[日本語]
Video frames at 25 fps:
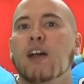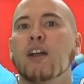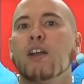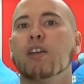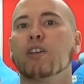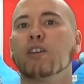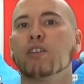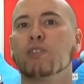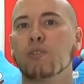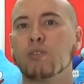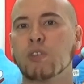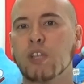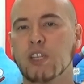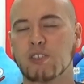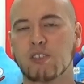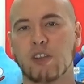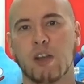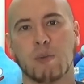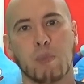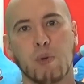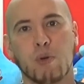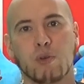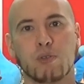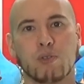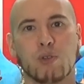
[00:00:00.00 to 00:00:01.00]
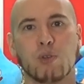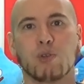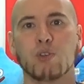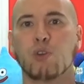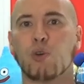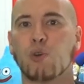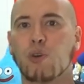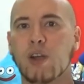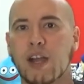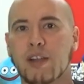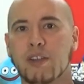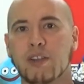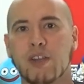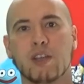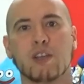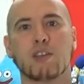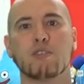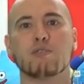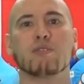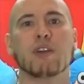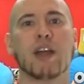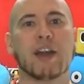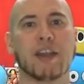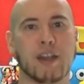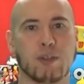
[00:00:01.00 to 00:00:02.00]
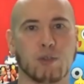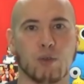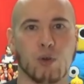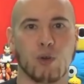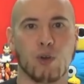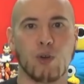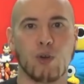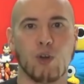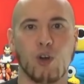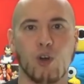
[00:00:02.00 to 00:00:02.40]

人たちは僕と共感できるかなと